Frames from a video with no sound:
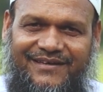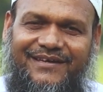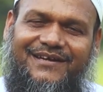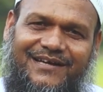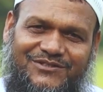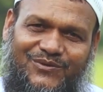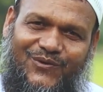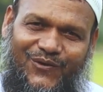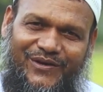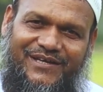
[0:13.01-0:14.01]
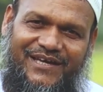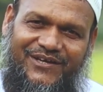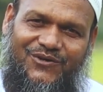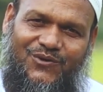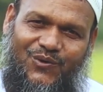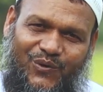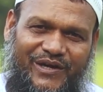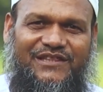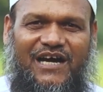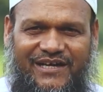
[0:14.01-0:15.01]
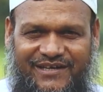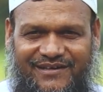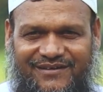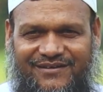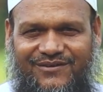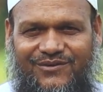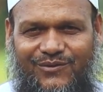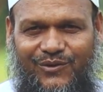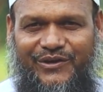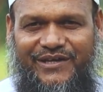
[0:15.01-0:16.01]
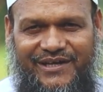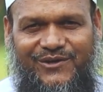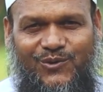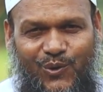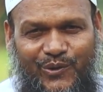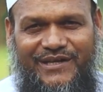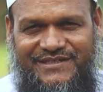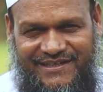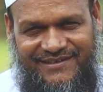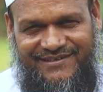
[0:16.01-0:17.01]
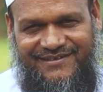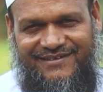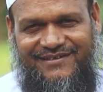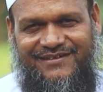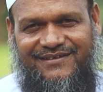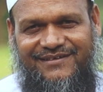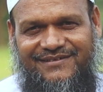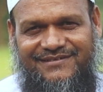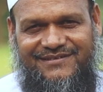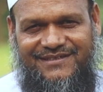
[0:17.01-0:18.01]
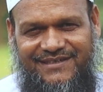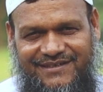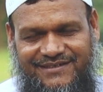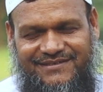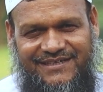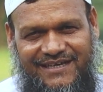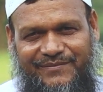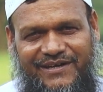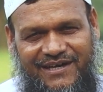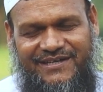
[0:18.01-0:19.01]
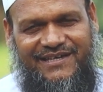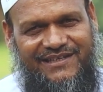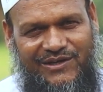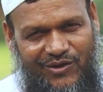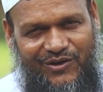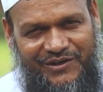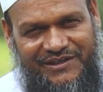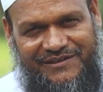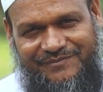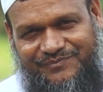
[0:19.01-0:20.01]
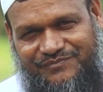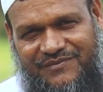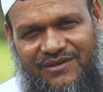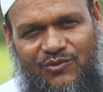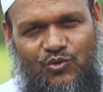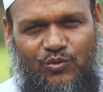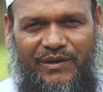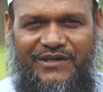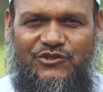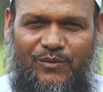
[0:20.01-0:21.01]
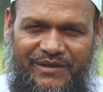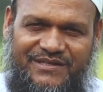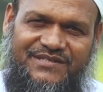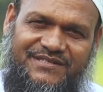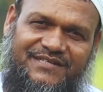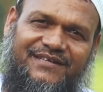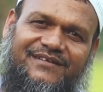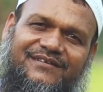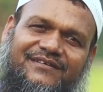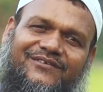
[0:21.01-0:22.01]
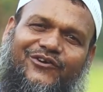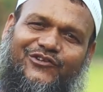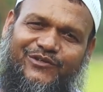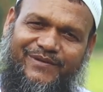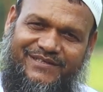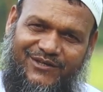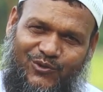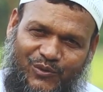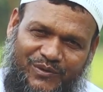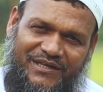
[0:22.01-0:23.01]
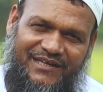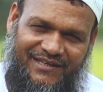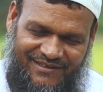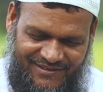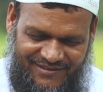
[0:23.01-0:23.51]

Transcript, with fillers: এই কাজ অনেকেই করে থাকেন অনেকে করেছেন যে ছেলেমেয়ের আঁকিকা দেওয়া হয়নি কুরবানির সময় এসেছে অতএব একটা গরু কিনে